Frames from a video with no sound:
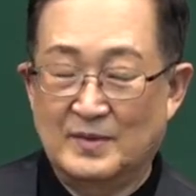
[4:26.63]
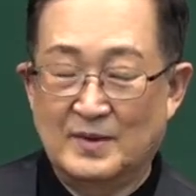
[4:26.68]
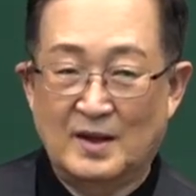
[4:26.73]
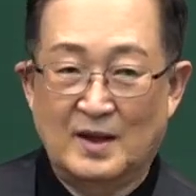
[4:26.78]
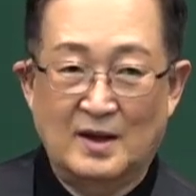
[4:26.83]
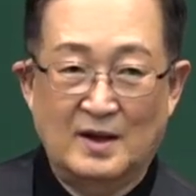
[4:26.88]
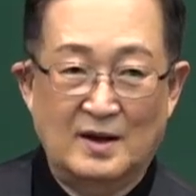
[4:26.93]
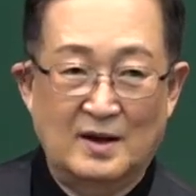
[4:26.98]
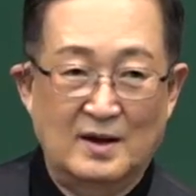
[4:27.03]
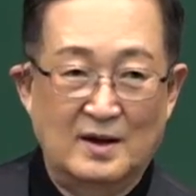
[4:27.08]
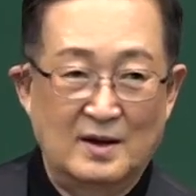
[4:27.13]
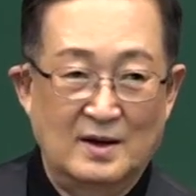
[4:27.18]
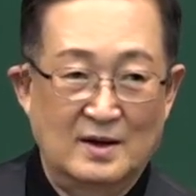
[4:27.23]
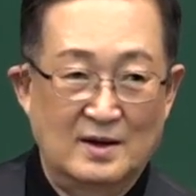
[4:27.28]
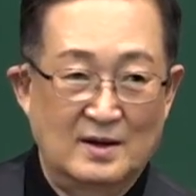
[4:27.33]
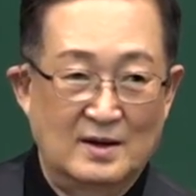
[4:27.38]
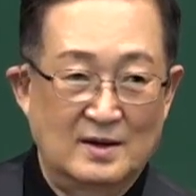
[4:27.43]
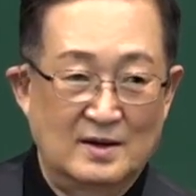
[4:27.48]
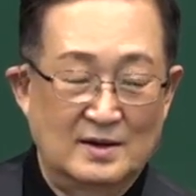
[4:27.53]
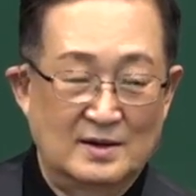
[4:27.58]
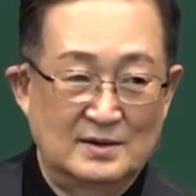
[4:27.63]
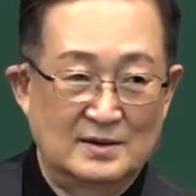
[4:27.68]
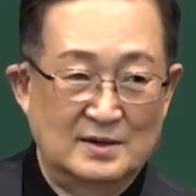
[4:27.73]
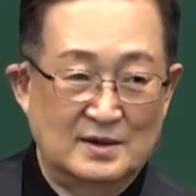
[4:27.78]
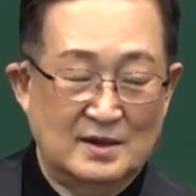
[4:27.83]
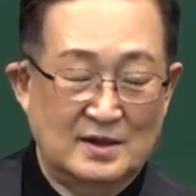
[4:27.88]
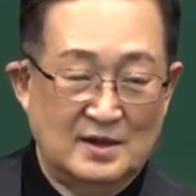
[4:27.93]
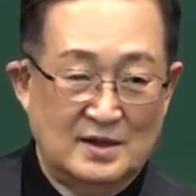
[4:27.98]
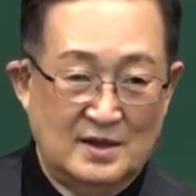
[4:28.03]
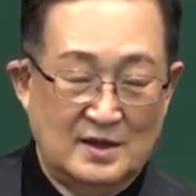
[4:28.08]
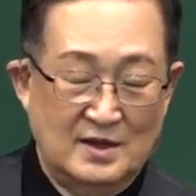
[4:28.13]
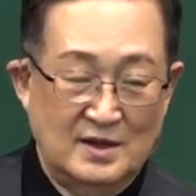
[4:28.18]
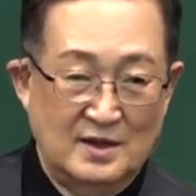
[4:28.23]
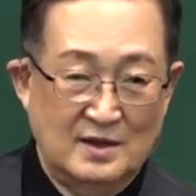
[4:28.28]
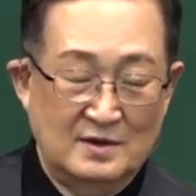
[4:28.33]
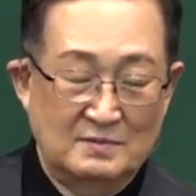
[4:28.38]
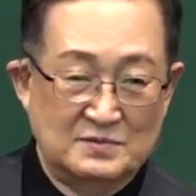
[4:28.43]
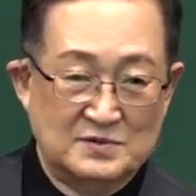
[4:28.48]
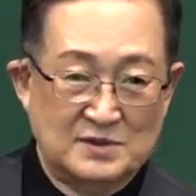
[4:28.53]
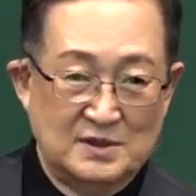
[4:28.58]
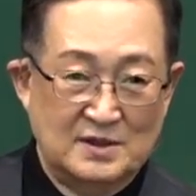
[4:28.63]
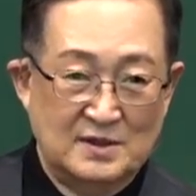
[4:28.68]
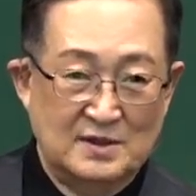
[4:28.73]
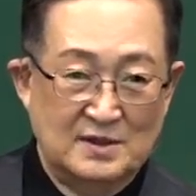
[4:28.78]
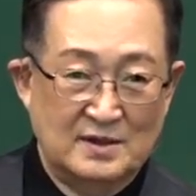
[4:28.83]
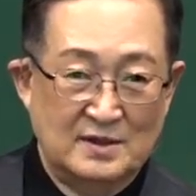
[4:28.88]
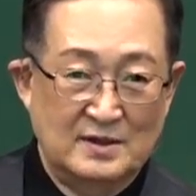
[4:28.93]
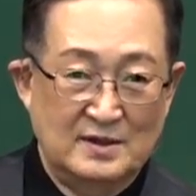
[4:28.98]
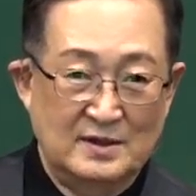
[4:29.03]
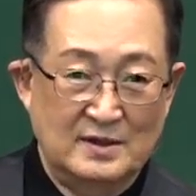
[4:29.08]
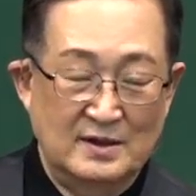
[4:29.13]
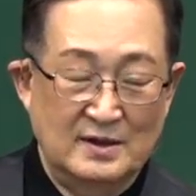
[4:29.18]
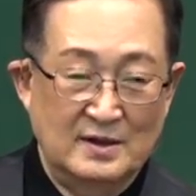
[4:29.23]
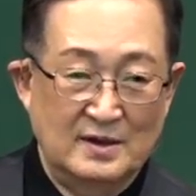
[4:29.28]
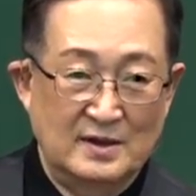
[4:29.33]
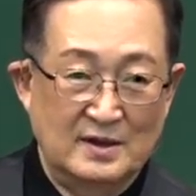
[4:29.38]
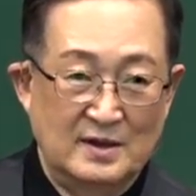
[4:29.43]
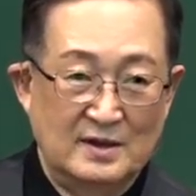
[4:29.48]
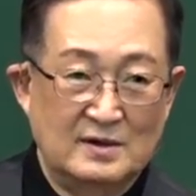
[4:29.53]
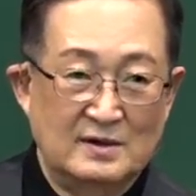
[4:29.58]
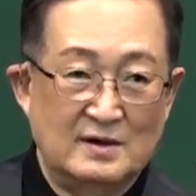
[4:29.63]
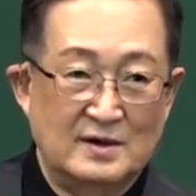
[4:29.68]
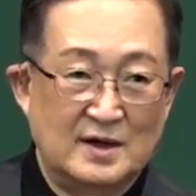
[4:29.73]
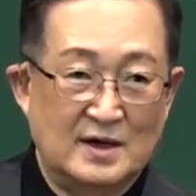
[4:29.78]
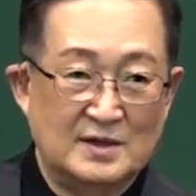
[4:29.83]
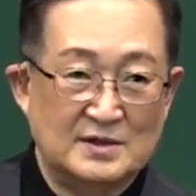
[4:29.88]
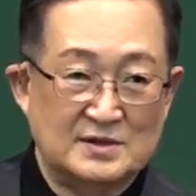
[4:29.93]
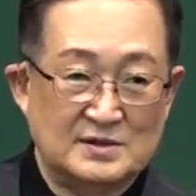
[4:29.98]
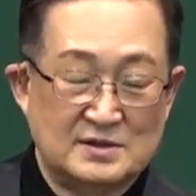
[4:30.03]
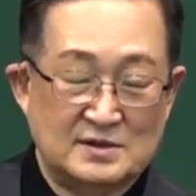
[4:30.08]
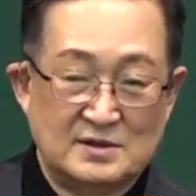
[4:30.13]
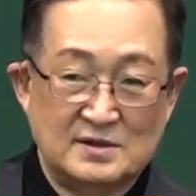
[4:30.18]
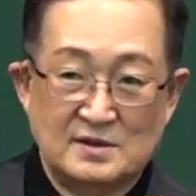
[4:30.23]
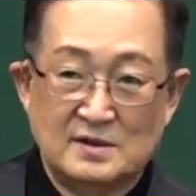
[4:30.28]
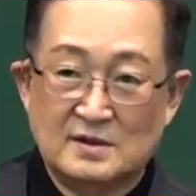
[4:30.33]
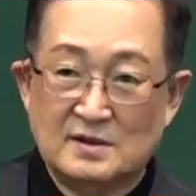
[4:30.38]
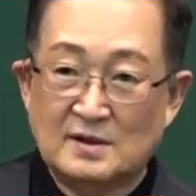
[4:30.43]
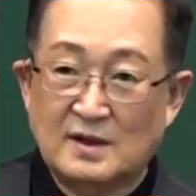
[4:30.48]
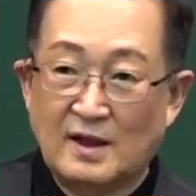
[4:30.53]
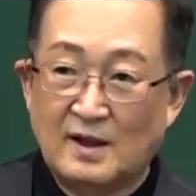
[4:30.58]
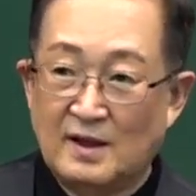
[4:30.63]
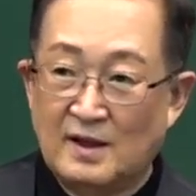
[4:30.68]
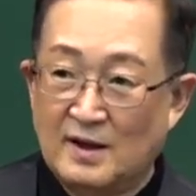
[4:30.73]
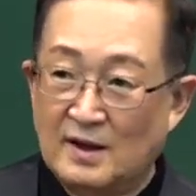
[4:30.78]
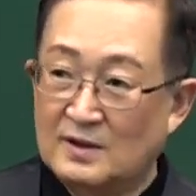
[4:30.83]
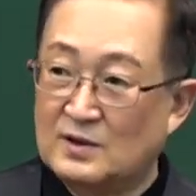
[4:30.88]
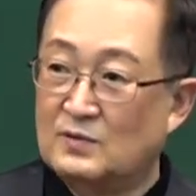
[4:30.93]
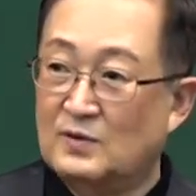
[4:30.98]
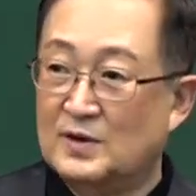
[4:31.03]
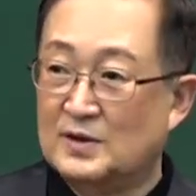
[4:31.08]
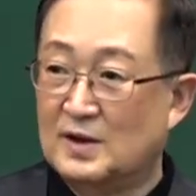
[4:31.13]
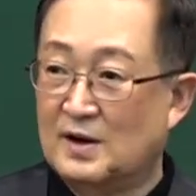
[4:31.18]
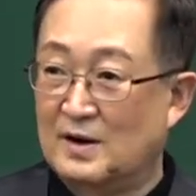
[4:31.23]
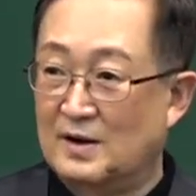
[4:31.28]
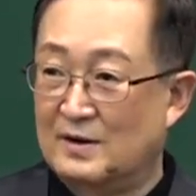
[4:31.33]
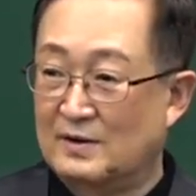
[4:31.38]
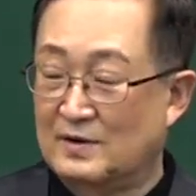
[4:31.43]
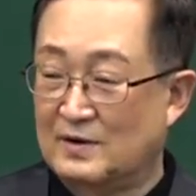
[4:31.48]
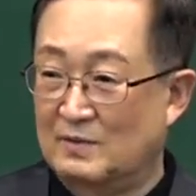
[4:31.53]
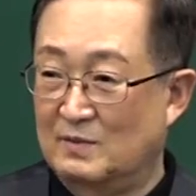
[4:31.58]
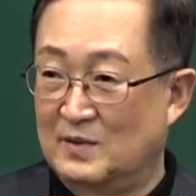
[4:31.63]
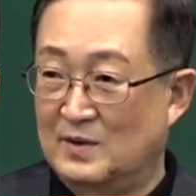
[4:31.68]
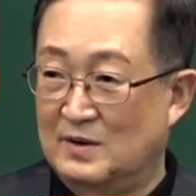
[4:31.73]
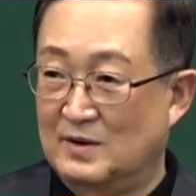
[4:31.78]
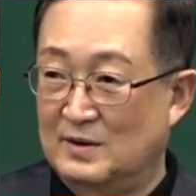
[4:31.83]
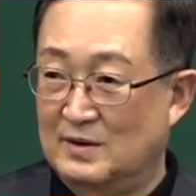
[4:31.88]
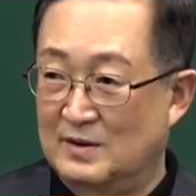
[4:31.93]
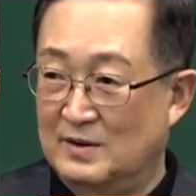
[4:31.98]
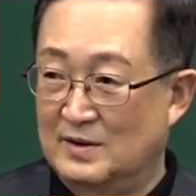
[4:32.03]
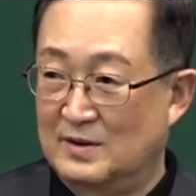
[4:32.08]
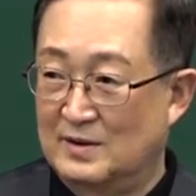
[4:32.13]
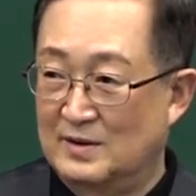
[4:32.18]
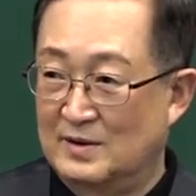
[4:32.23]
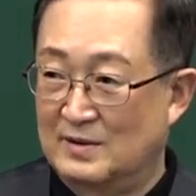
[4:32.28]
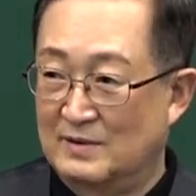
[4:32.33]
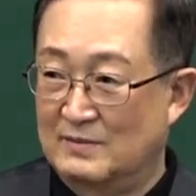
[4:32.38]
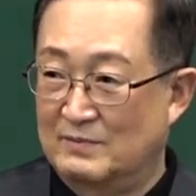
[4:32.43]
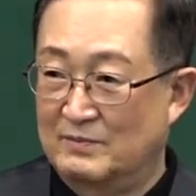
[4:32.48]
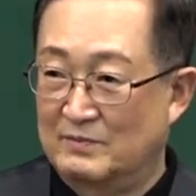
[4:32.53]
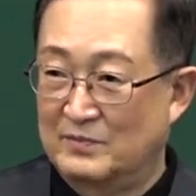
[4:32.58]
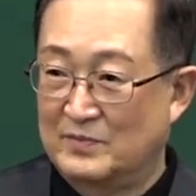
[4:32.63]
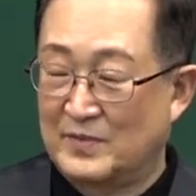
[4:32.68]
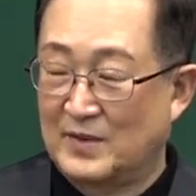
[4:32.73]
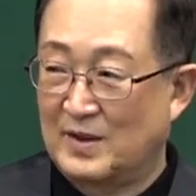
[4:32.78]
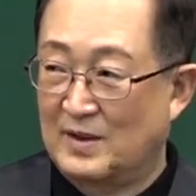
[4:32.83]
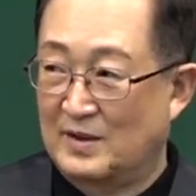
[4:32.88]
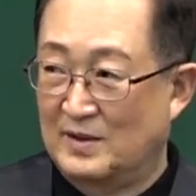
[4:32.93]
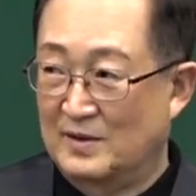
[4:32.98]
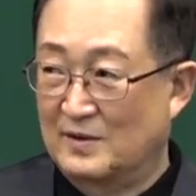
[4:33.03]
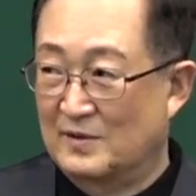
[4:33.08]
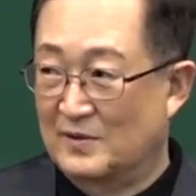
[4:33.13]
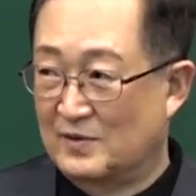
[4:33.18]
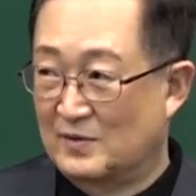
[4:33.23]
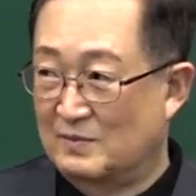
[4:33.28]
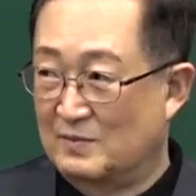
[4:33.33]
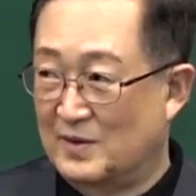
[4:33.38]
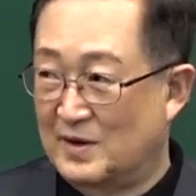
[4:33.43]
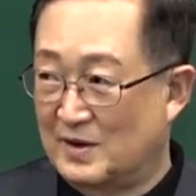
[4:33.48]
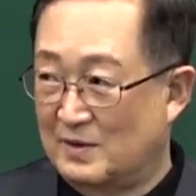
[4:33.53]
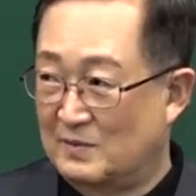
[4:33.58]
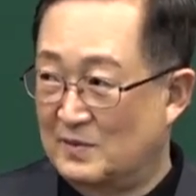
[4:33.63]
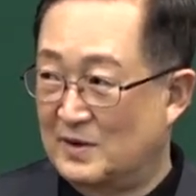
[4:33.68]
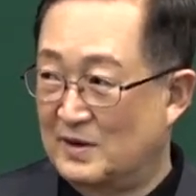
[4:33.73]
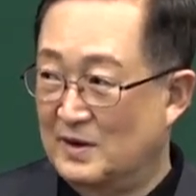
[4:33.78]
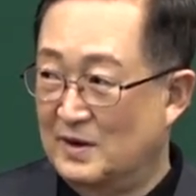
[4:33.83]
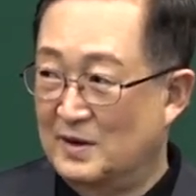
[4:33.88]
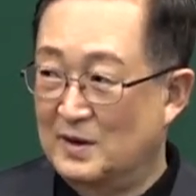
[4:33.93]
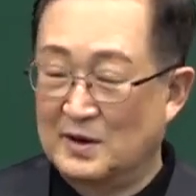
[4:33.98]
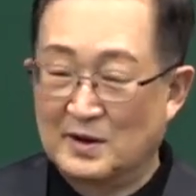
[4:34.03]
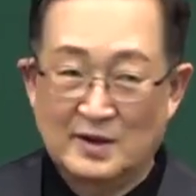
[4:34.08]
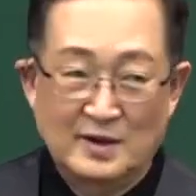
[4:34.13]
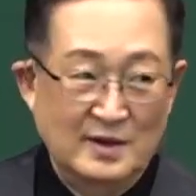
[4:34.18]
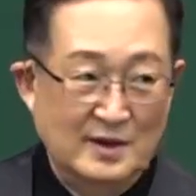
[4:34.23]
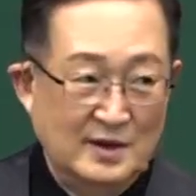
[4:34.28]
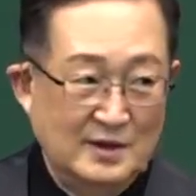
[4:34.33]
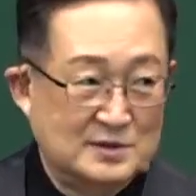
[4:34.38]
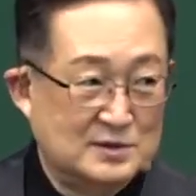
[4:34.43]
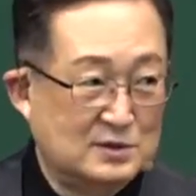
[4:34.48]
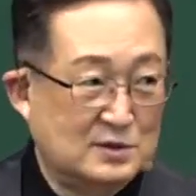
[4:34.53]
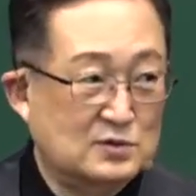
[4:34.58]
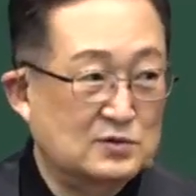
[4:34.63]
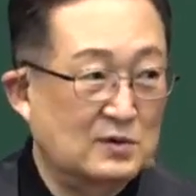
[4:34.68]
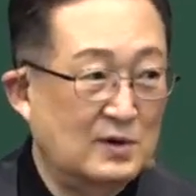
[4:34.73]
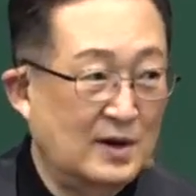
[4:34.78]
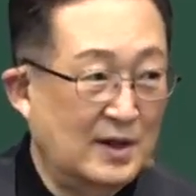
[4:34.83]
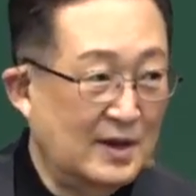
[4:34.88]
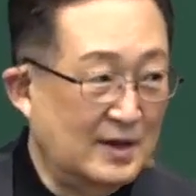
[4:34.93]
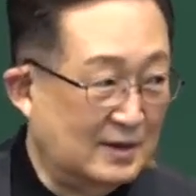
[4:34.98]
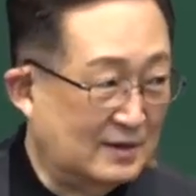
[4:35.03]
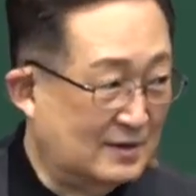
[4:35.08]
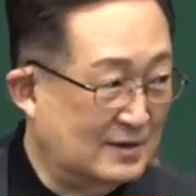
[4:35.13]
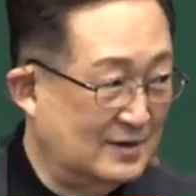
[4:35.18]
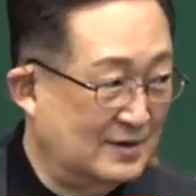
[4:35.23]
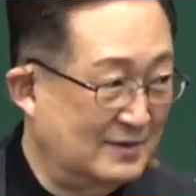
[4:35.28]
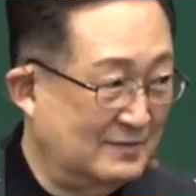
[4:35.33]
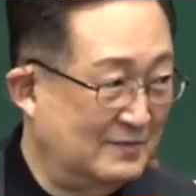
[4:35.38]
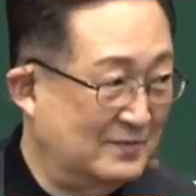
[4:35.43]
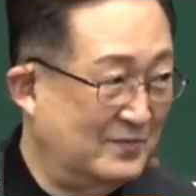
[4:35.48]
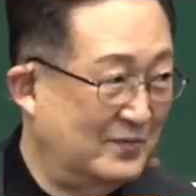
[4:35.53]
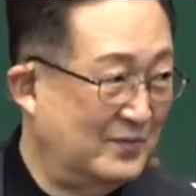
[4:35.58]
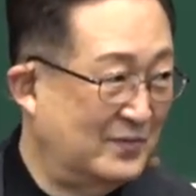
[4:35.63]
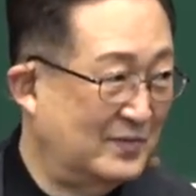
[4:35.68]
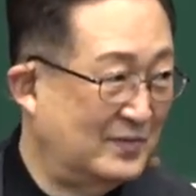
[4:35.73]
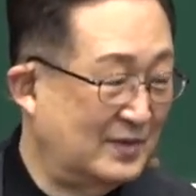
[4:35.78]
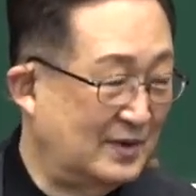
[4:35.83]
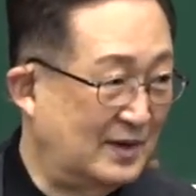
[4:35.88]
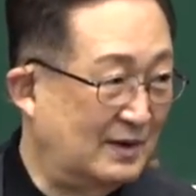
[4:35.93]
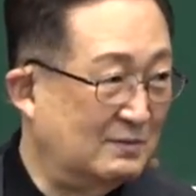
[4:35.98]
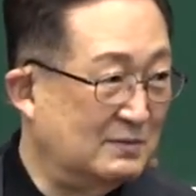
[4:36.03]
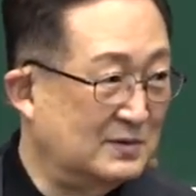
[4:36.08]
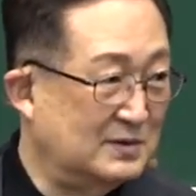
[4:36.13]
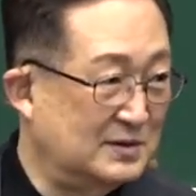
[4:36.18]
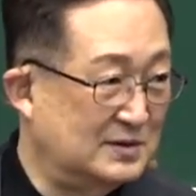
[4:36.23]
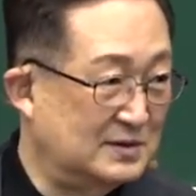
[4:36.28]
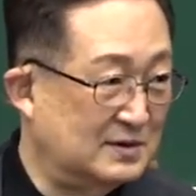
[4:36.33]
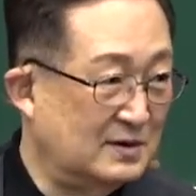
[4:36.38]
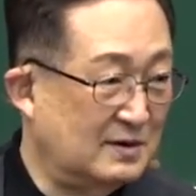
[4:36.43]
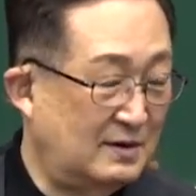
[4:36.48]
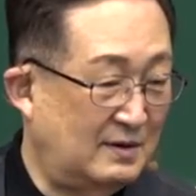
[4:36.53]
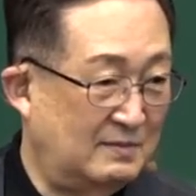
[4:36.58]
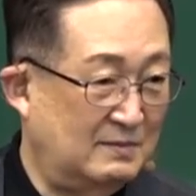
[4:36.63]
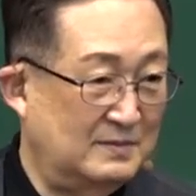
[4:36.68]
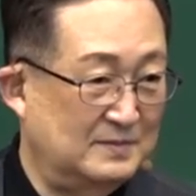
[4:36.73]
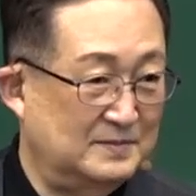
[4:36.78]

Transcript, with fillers: 아, 긴급 상황이 일어났을 때 도와달라 그러면 영어로 말하면 it's too late. 너무 늦은 거예요.